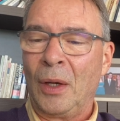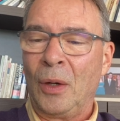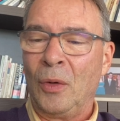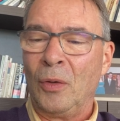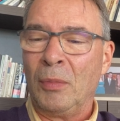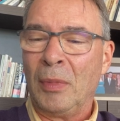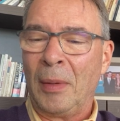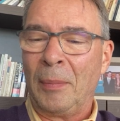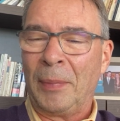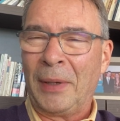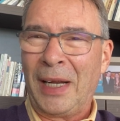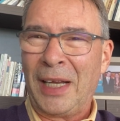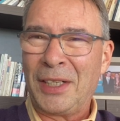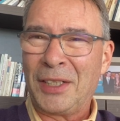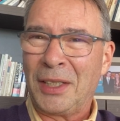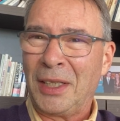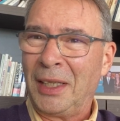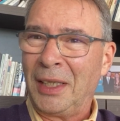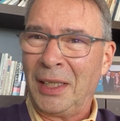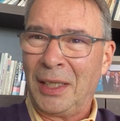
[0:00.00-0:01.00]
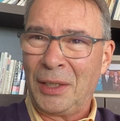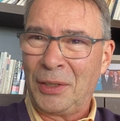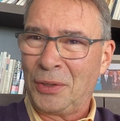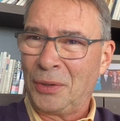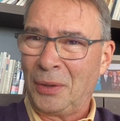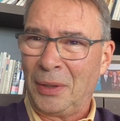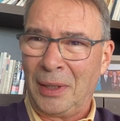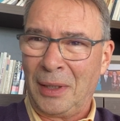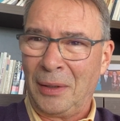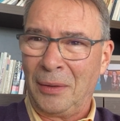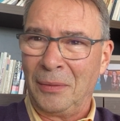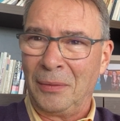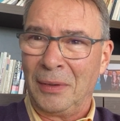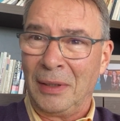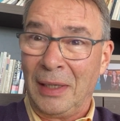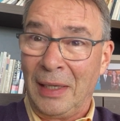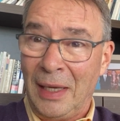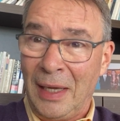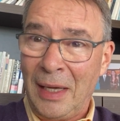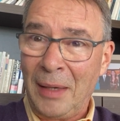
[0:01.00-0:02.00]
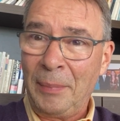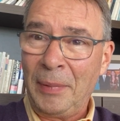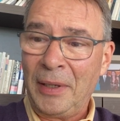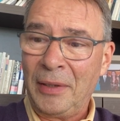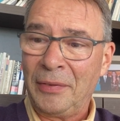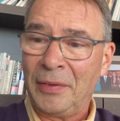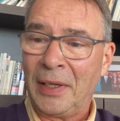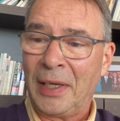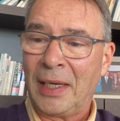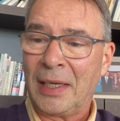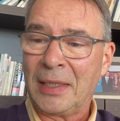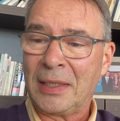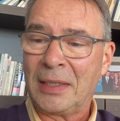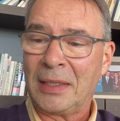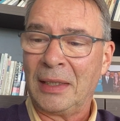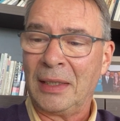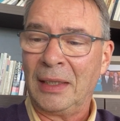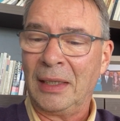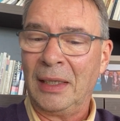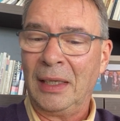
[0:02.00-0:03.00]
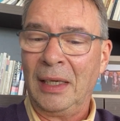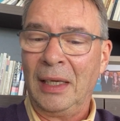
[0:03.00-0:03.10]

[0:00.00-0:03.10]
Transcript: Uma prática relacional é perversa